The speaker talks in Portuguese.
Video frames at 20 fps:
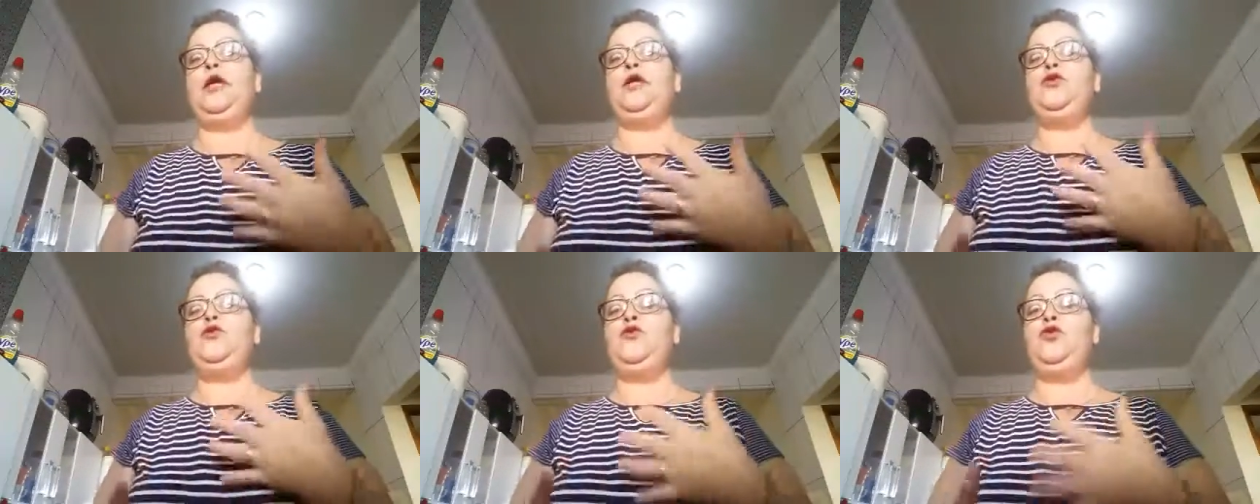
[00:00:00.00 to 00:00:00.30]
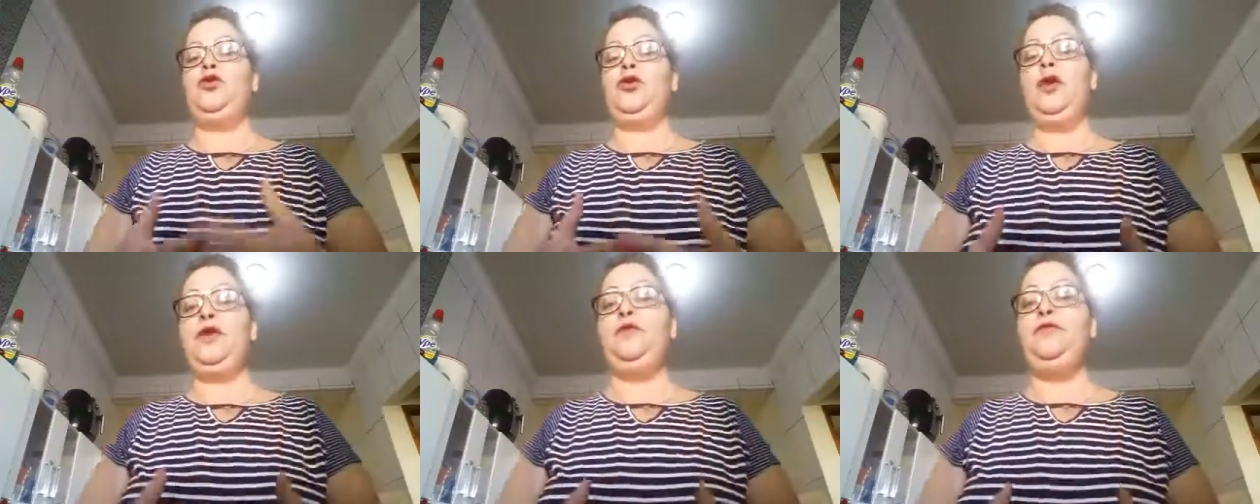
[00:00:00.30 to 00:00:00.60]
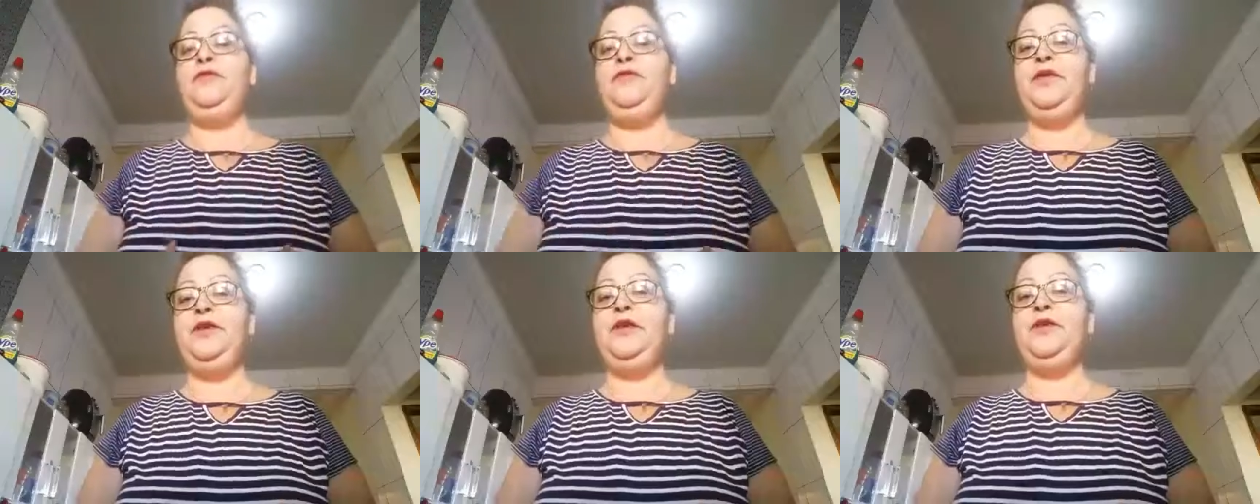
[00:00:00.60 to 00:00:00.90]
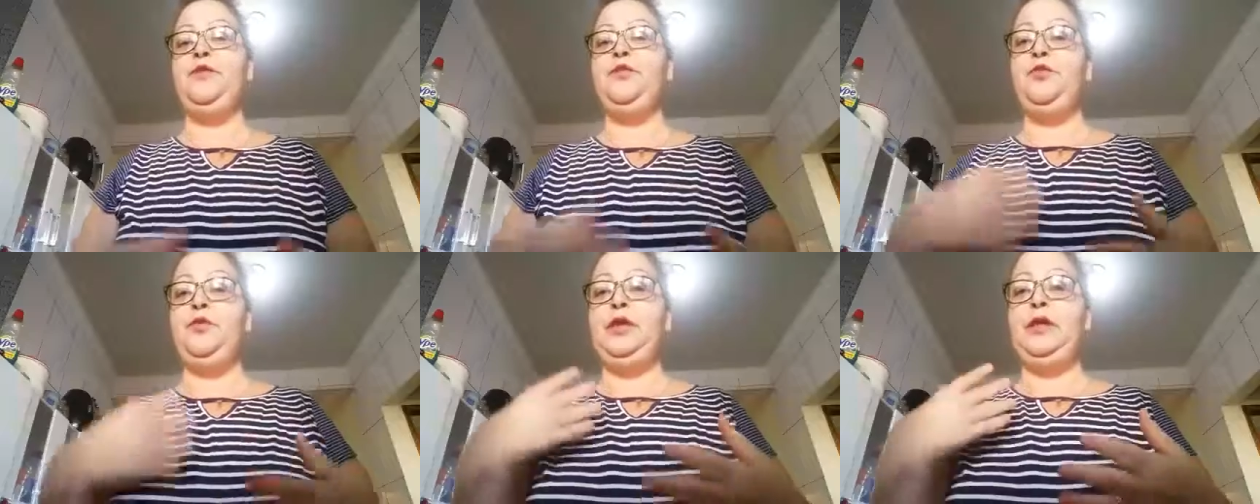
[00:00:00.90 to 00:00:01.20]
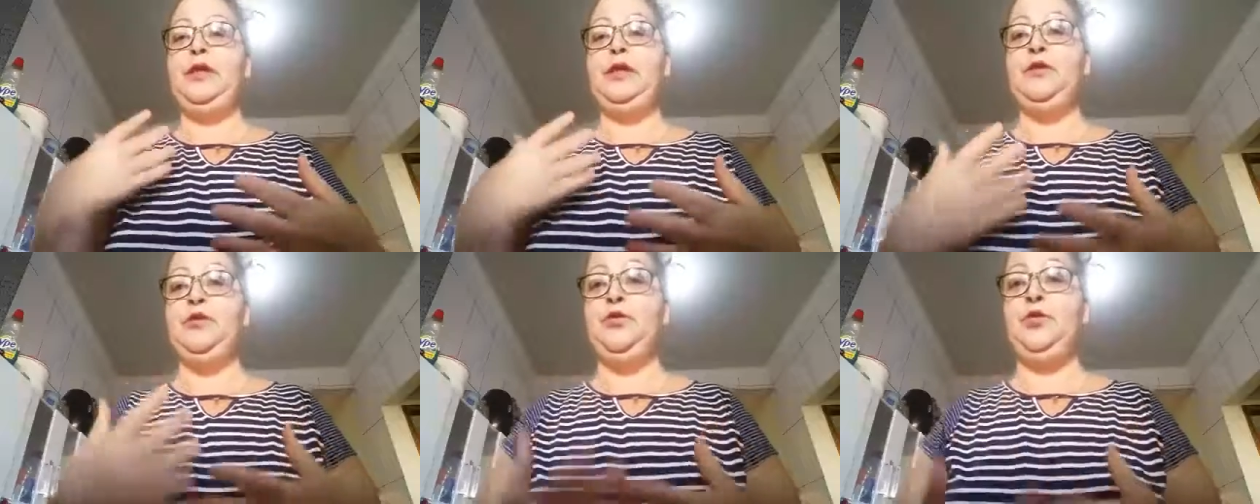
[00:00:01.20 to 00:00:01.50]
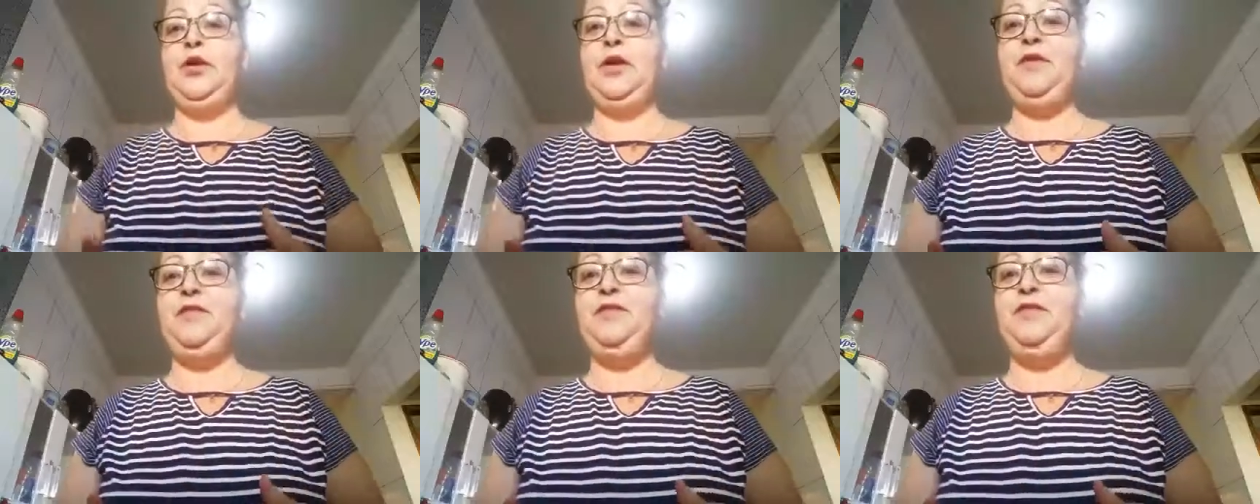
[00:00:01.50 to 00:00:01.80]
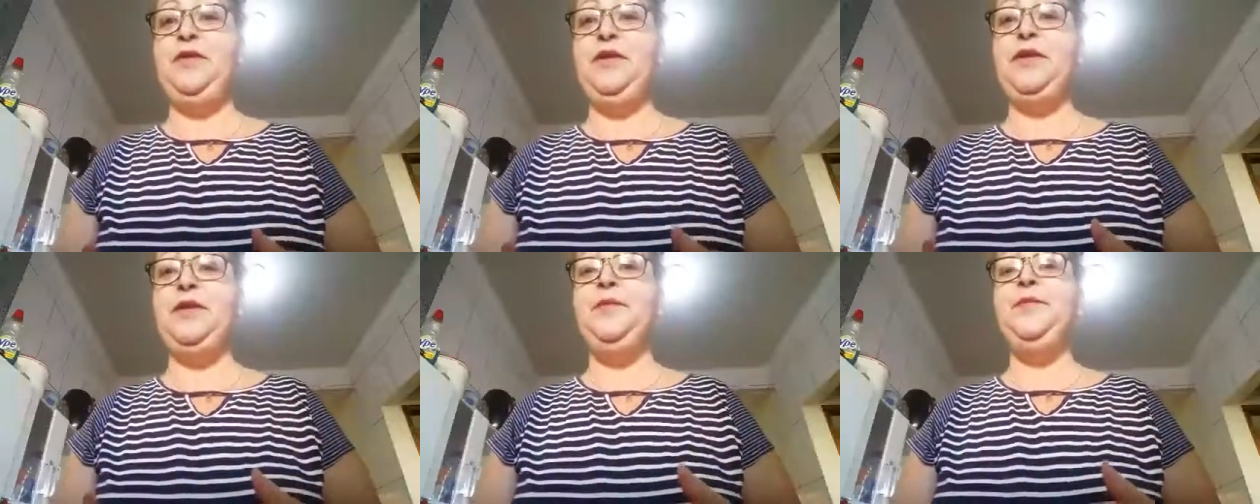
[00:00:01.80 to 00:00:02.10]
queijo de kefir, cuidando do
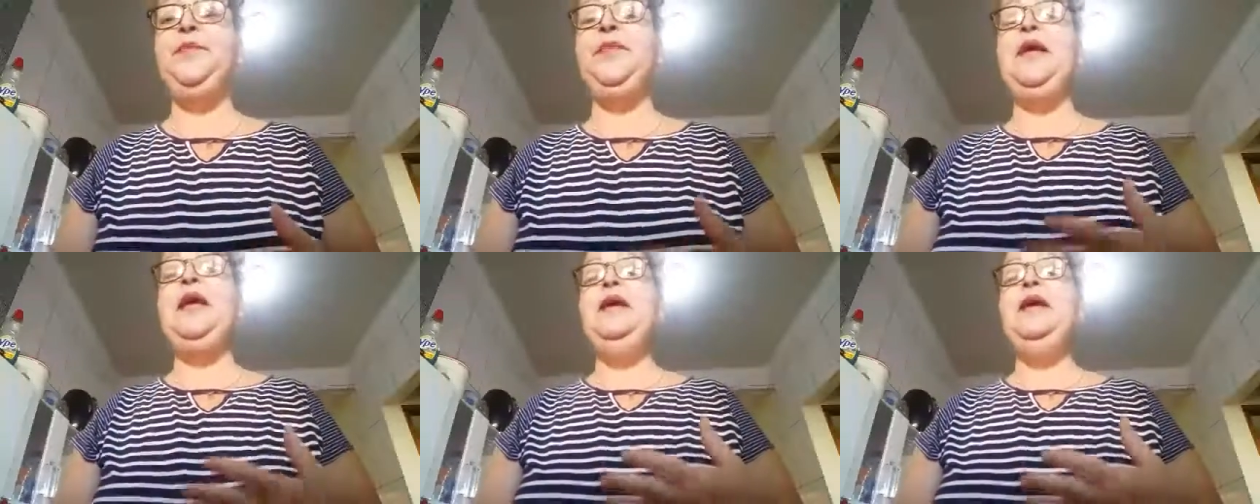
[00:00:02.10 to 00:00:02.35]
kefir.